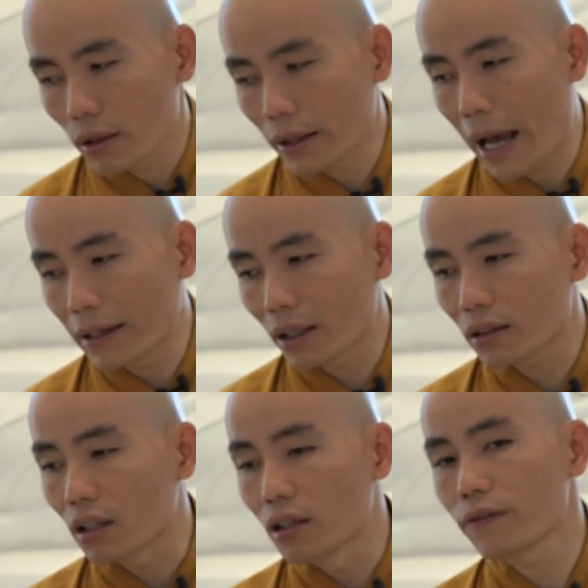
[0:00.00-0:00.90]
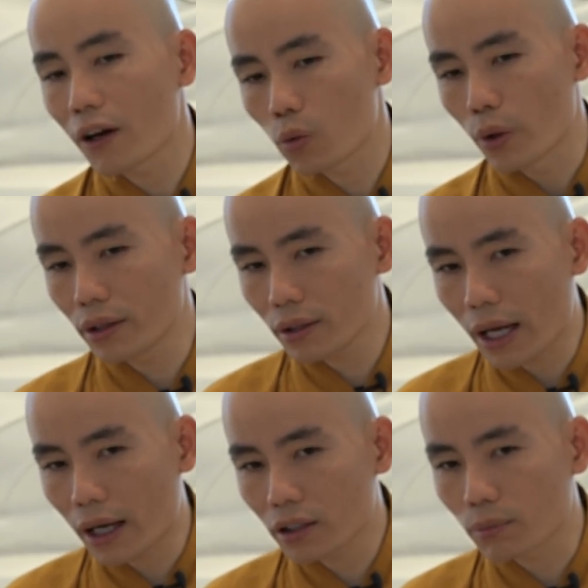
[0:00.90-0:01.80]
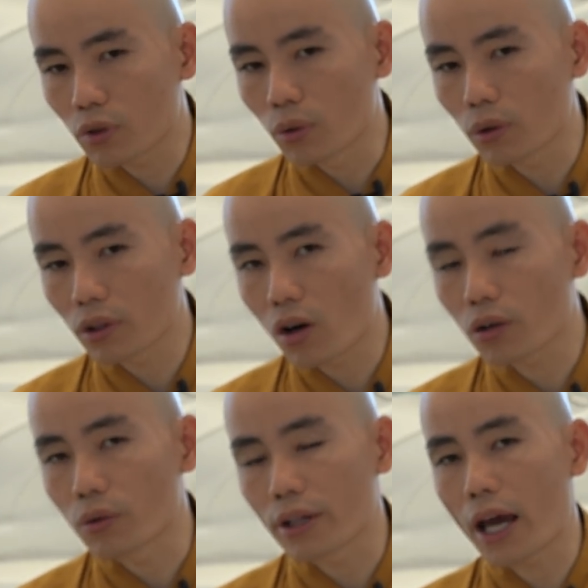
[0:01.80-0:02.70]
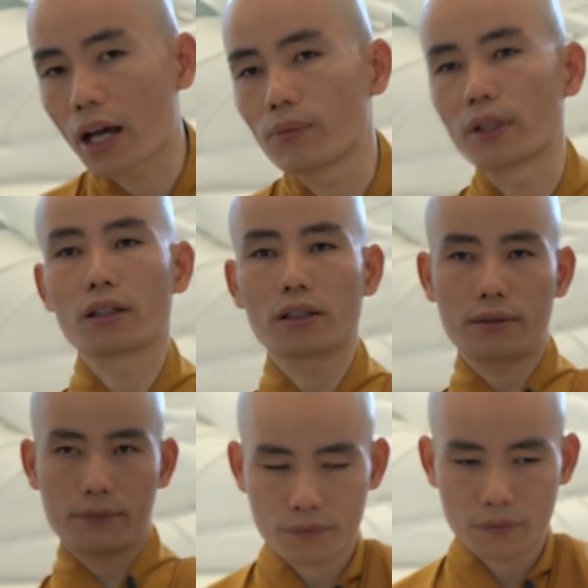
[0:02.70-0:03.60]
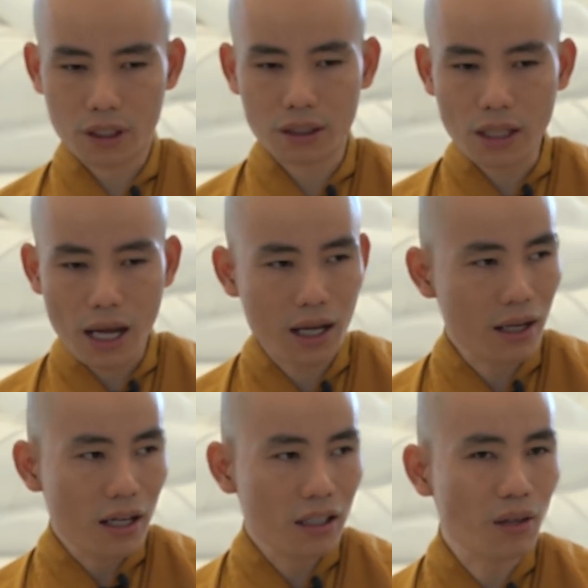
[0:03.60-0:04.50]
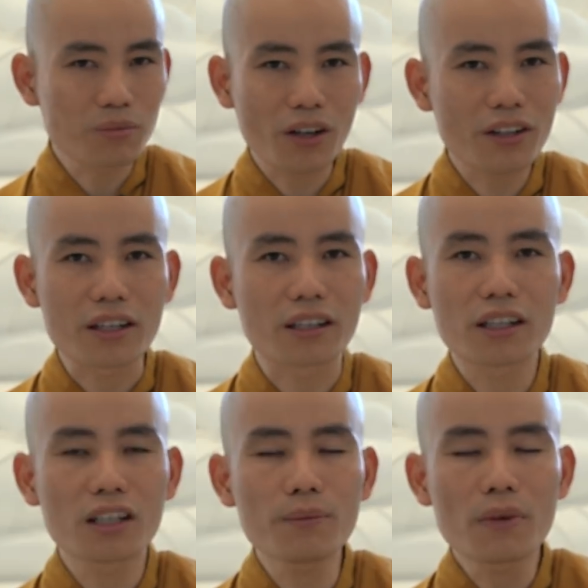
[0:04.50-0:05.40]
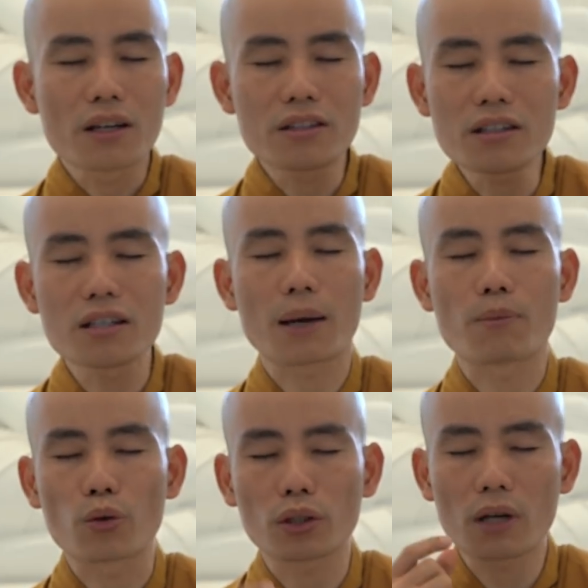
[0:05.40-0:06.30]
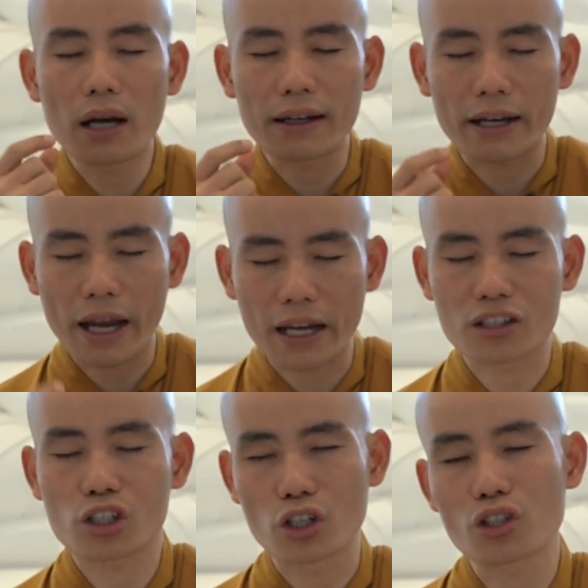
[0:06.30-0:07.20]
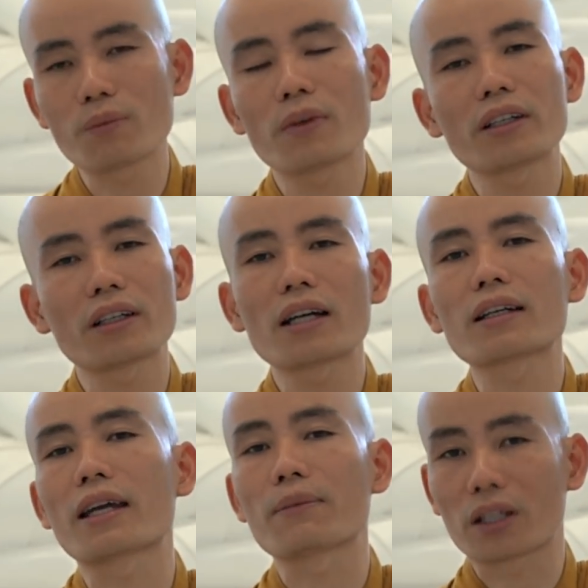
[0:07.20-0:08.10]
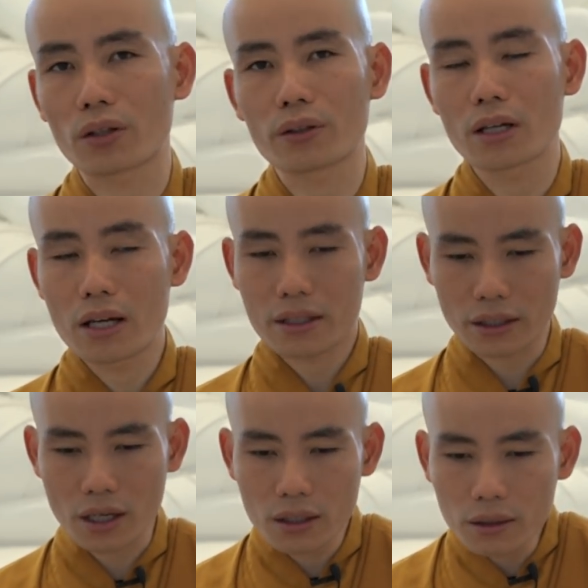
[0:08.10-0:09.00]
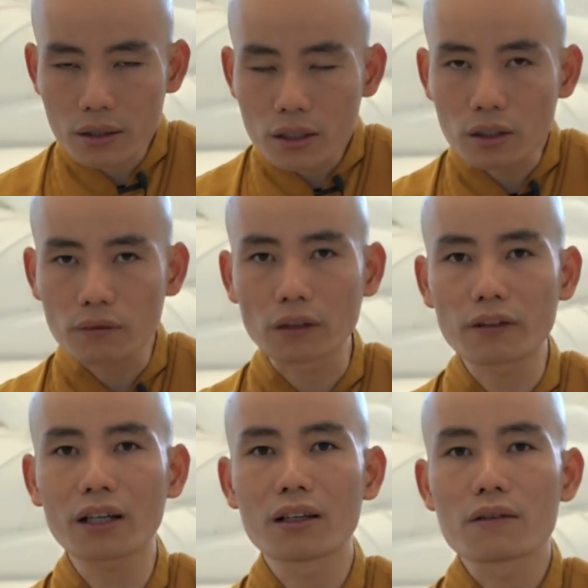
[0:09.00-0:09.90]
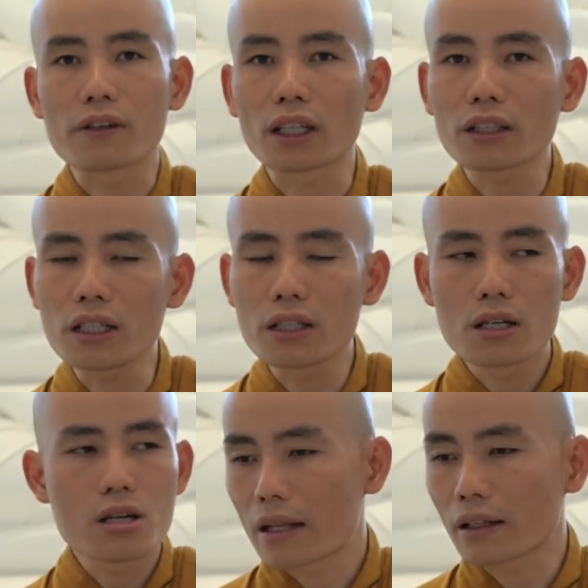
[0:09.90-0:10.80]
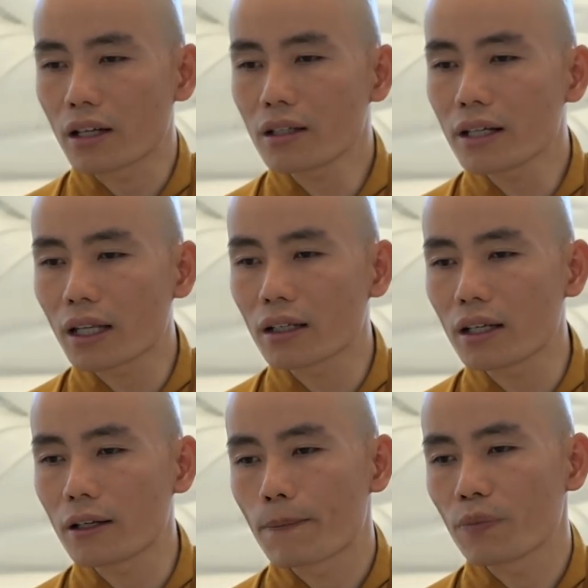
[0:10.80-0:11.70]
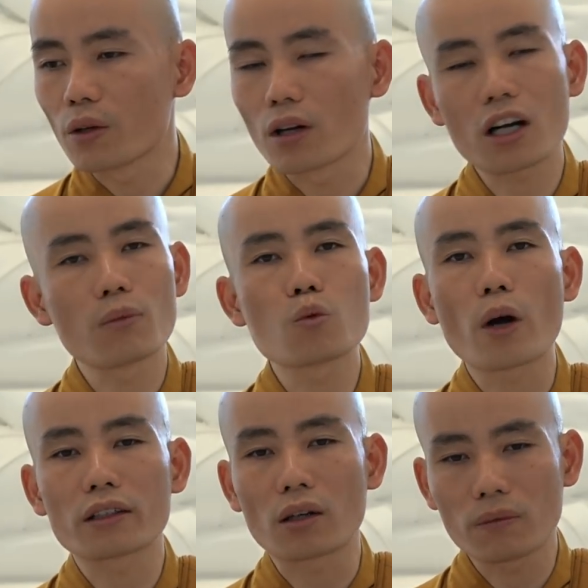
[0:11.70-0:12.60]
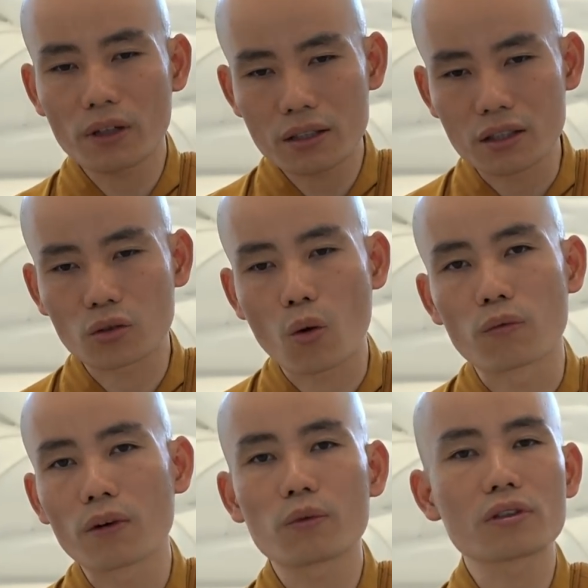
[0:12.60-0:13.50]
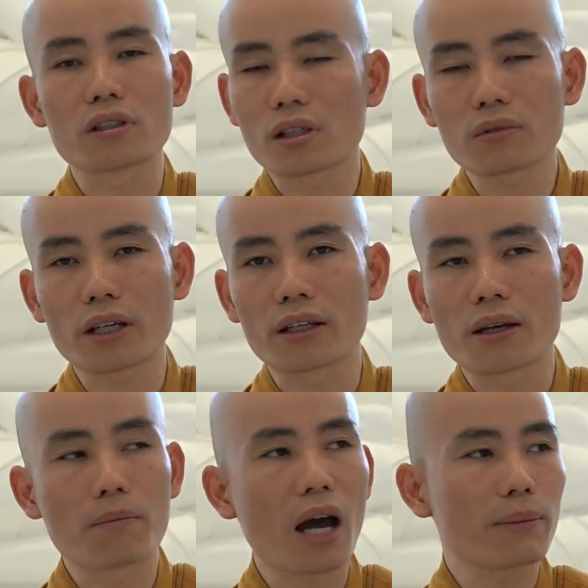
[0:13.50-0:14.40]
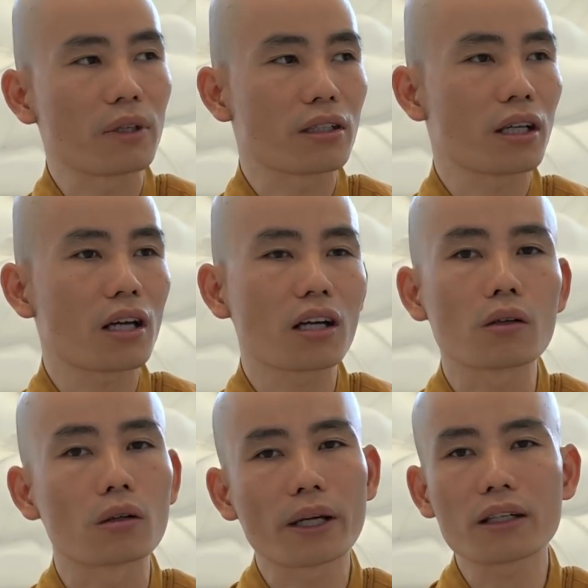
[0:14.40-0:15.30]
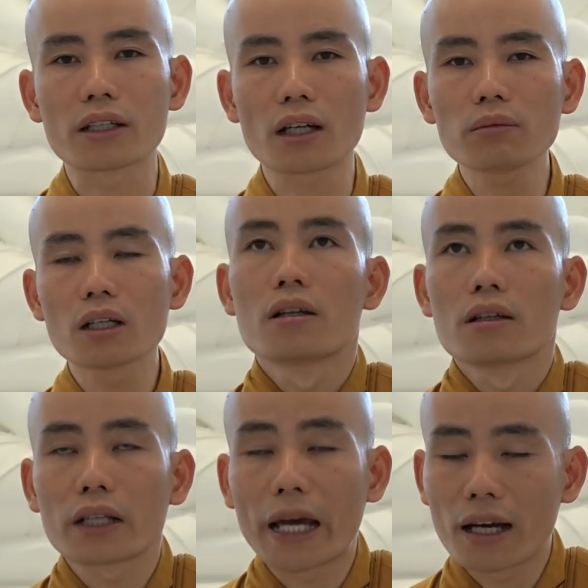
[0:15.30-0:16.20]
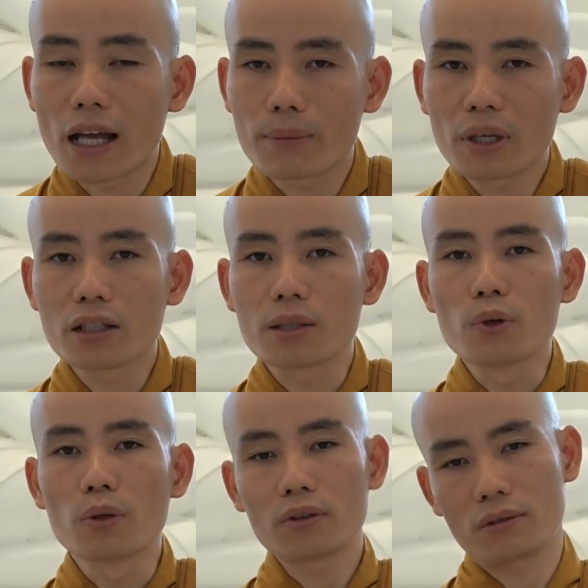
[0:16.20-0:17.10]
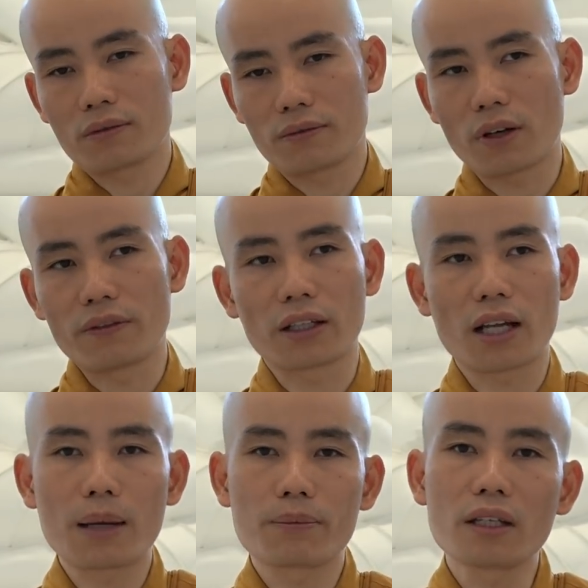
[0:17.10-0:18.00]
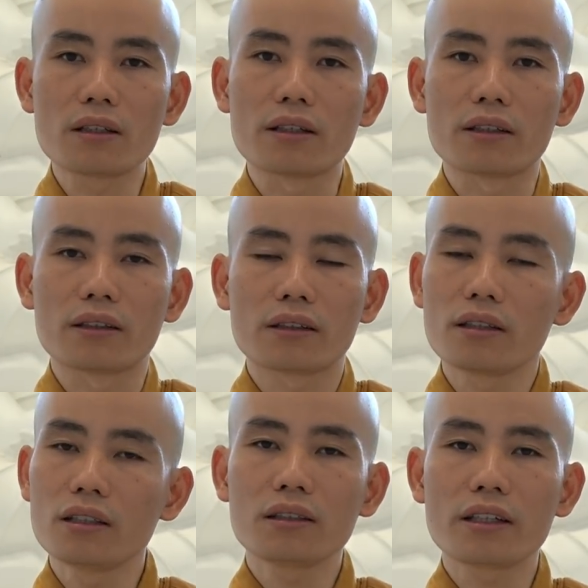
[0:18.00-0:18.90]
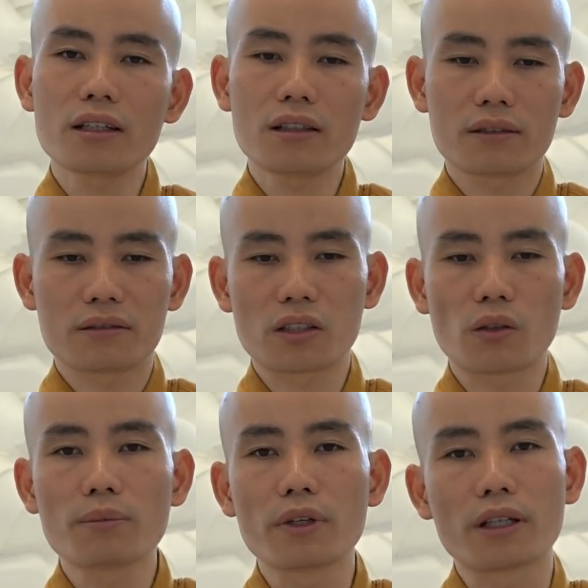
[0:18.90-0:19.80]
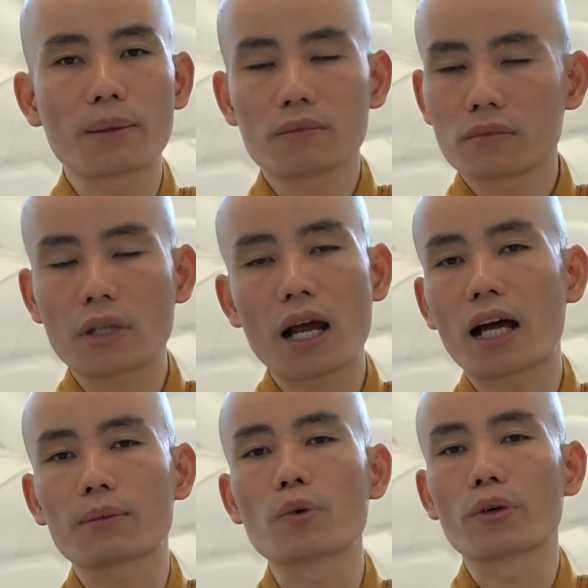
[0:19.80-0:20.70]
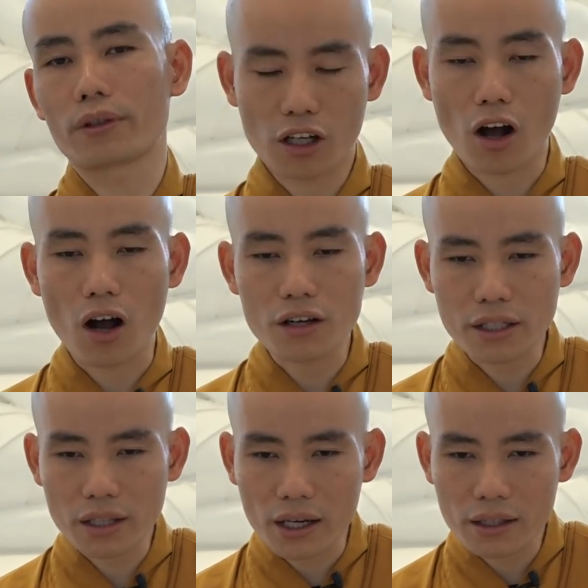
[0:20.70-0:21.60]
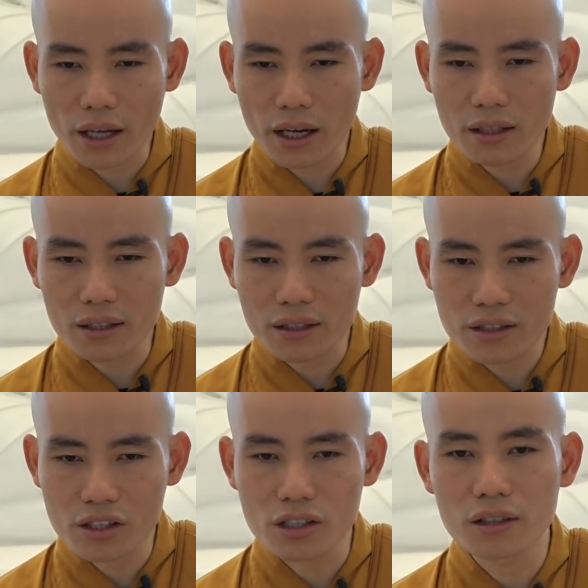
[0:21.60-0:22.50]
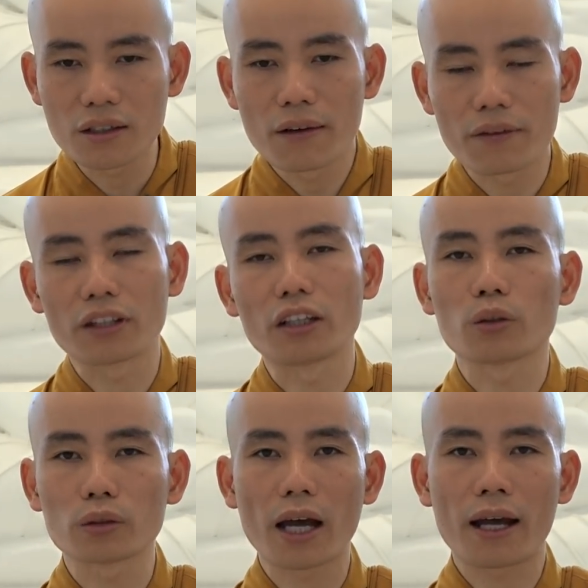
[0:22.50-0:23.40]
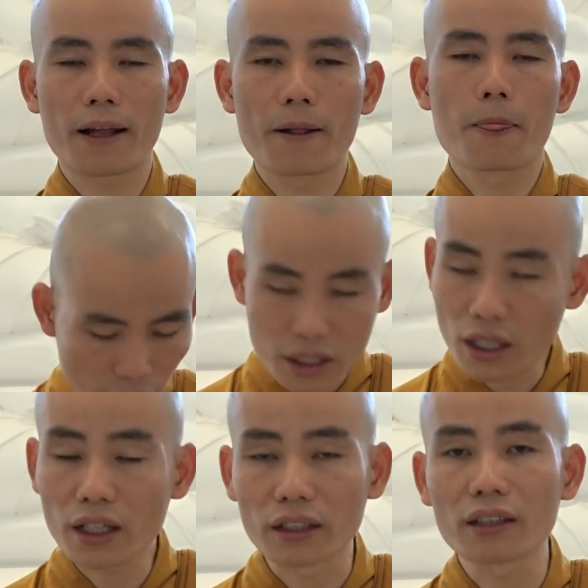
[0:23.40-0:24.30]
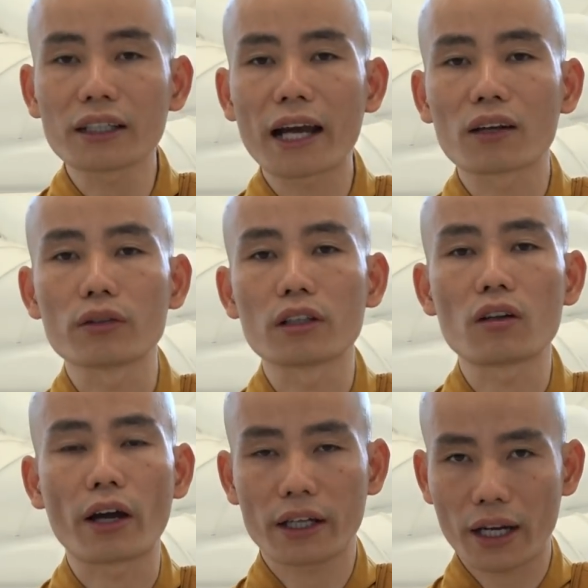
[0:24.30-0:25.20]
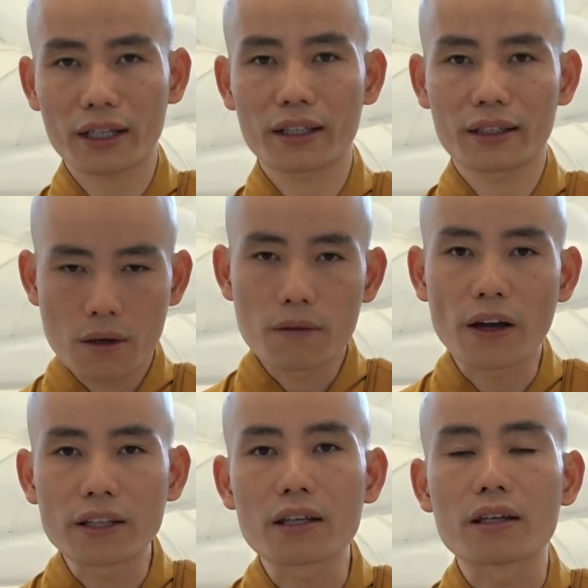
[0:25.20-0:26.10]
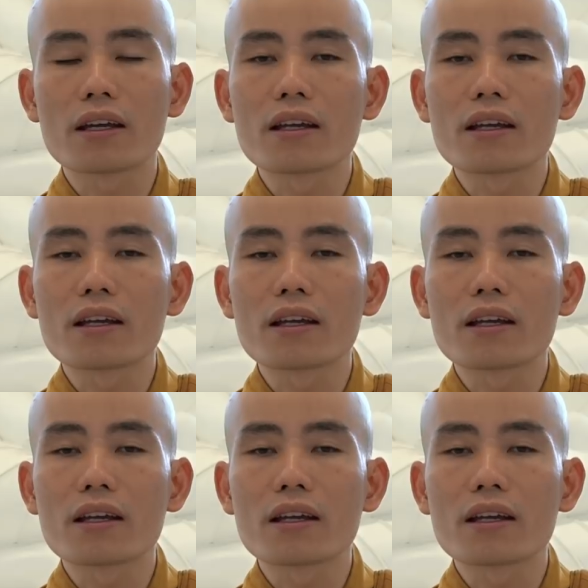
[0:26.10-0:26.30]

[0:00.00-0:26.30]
cái khả năng tự phân hủy thức ăn ở trong ruột non ruột già của mình nữa. Cho nên ta không có cái gì ghê gớm như là một trong hàng ngàn sự sống ở trên trái đất này mà thôi. Ta đến trong hạnh phúc và ta đi. Ta đến hay ta đi, gì đó không quan trọng với cái sự tồn vong của sự sống này. Mai mình chết, Ấn Độ mấy người khóc, Canada mấy người buồn, và Việt Nam mấy người thương nhớ. Sau đó mười năm ta là hạt bụi, cỏ sẽ thay thế xương và thịt của ta. Ta sẽ trở thành thức ăn của những loại khác. Vậy thì